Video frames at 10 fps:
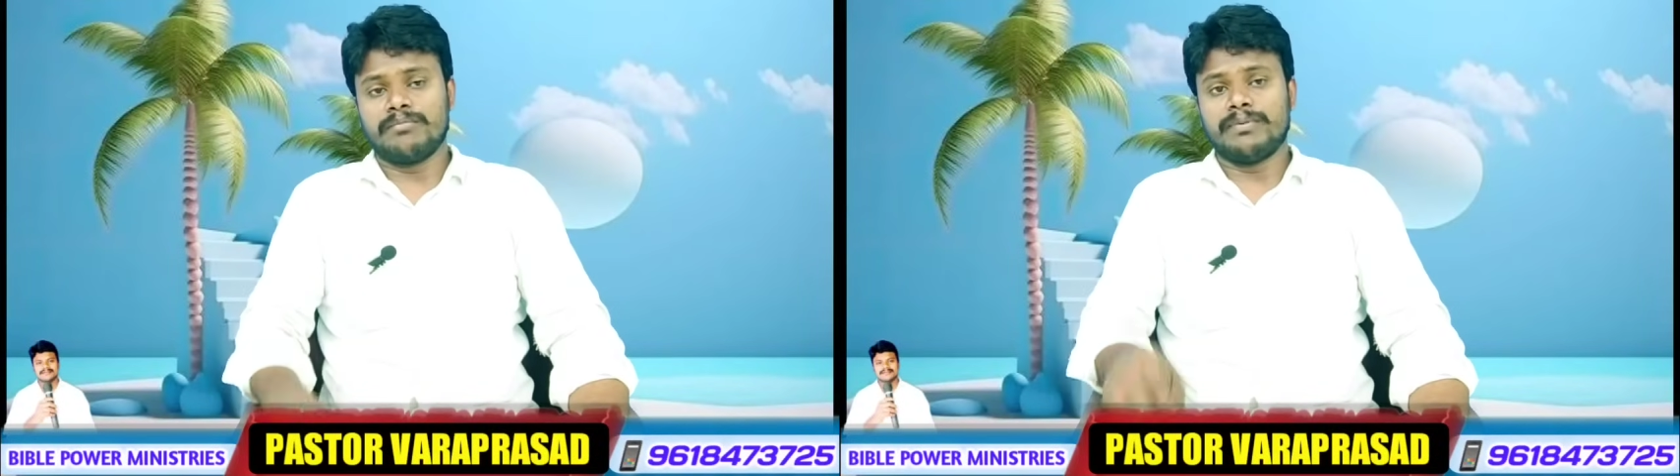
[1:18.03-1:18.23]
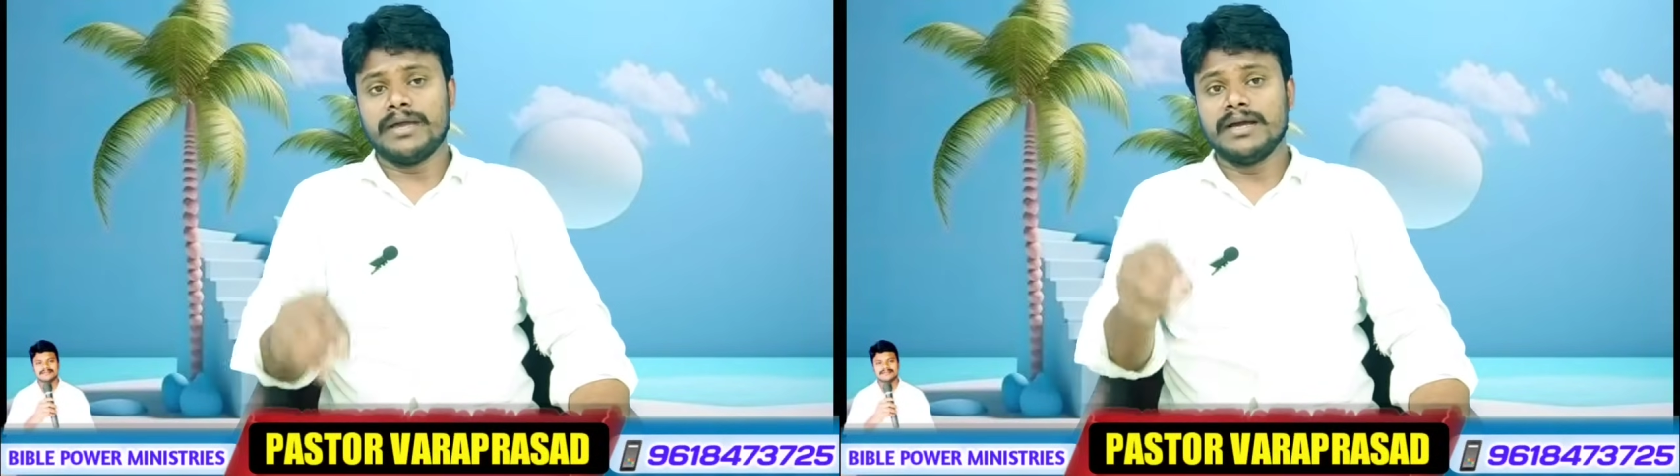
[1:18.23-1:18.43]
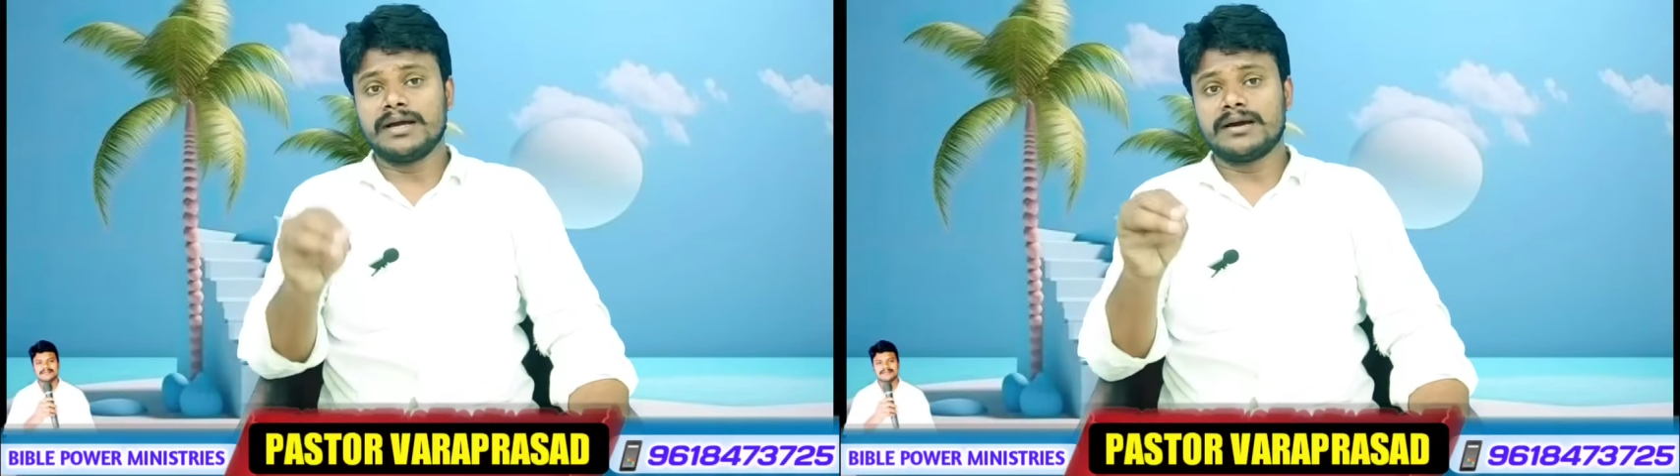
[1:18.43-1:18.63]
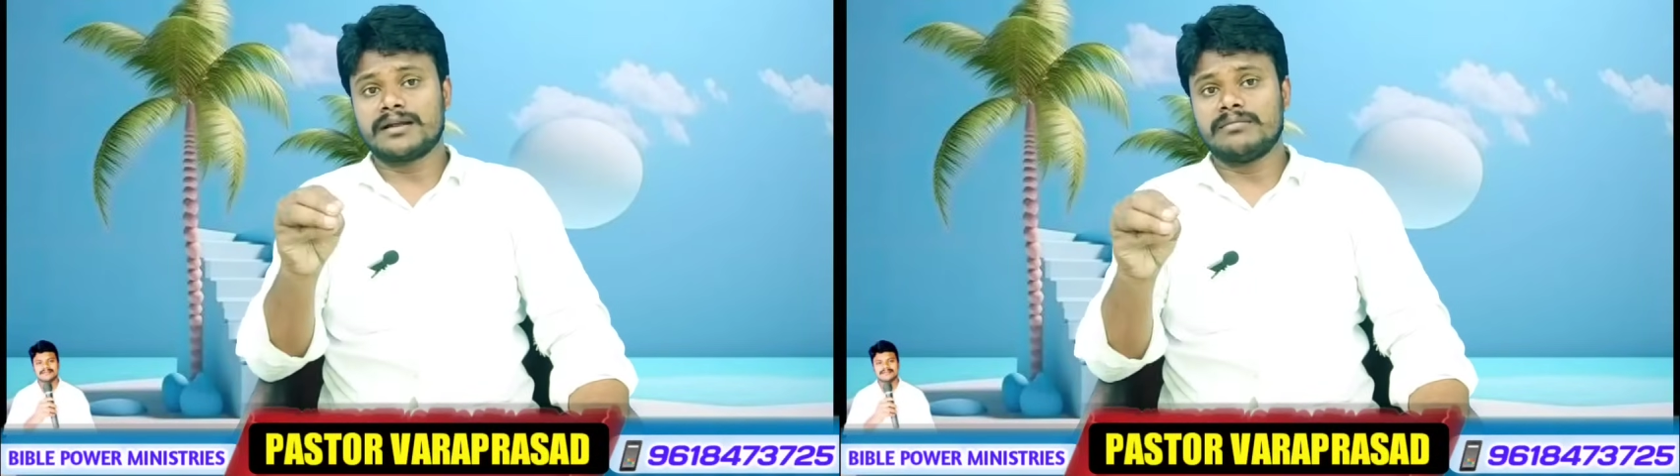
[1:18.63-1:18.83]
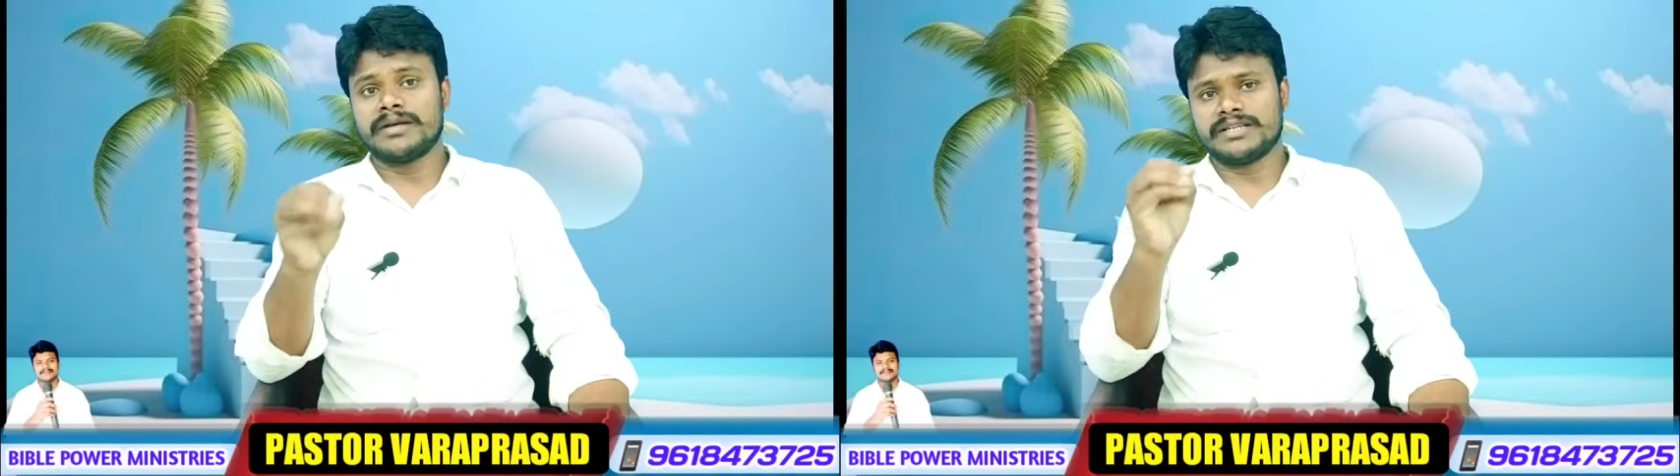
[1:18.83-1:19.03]

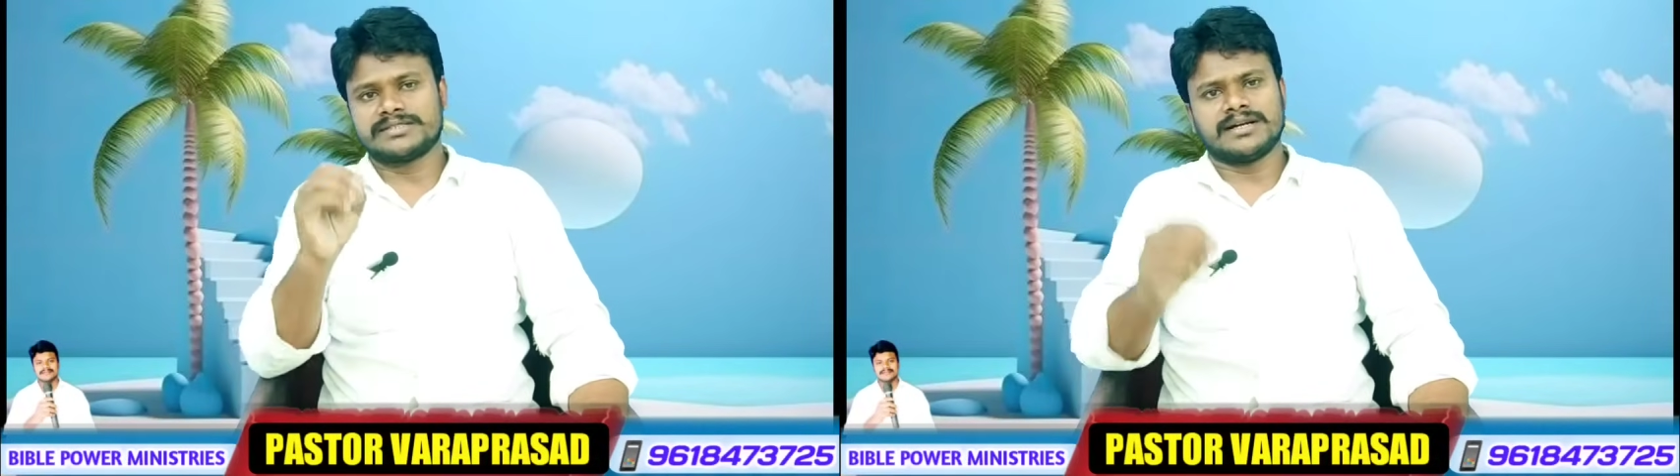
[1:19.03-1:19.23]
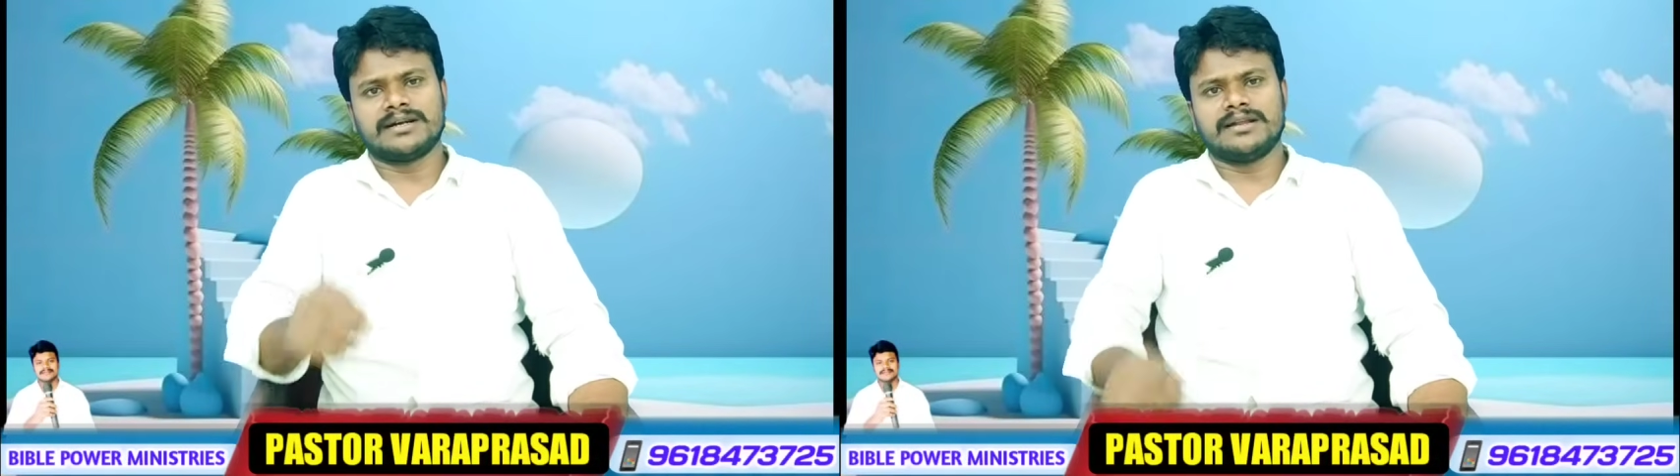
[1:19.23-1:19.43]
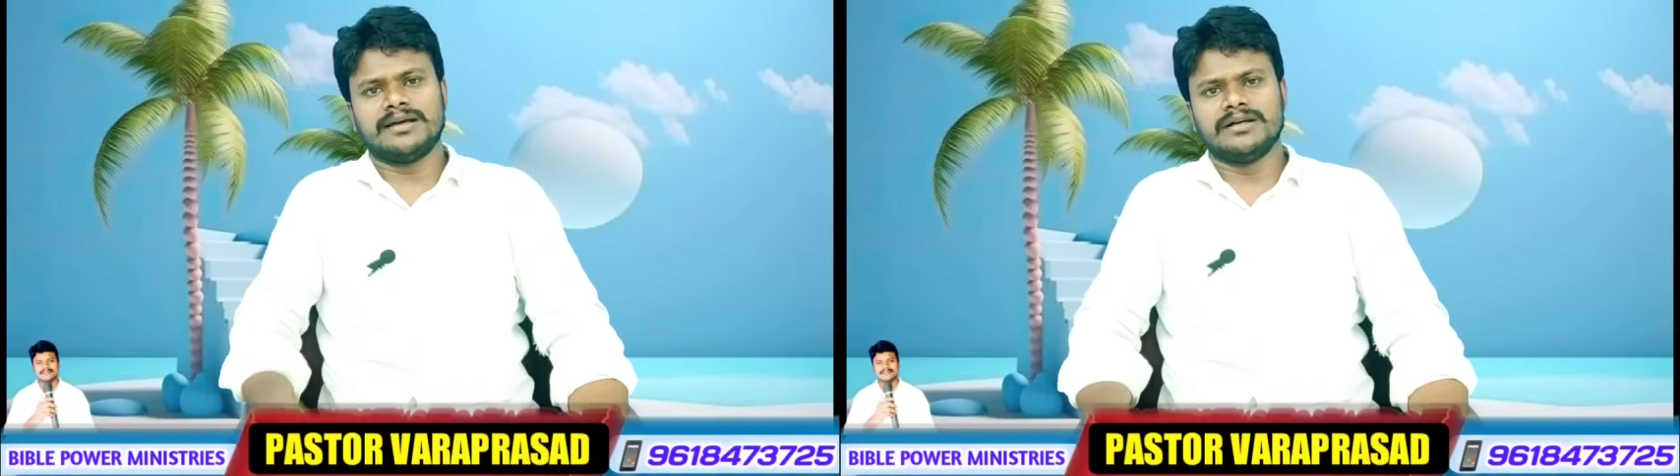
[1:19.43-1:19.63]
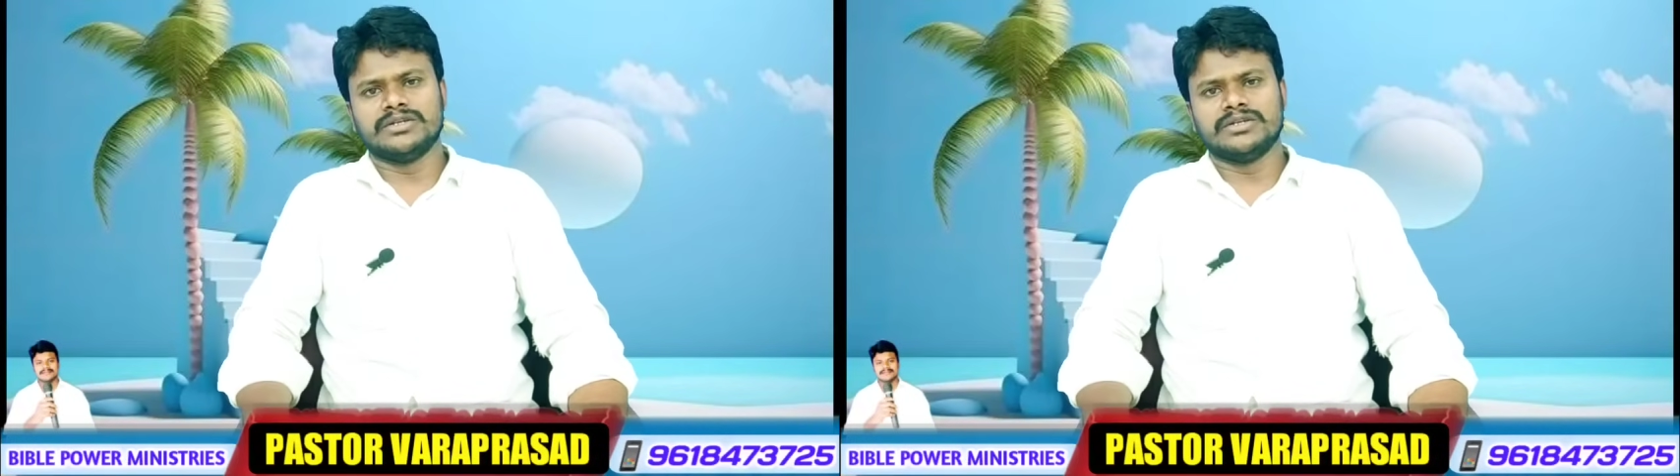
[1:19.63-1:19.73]
భయంకరమైన సంఘటన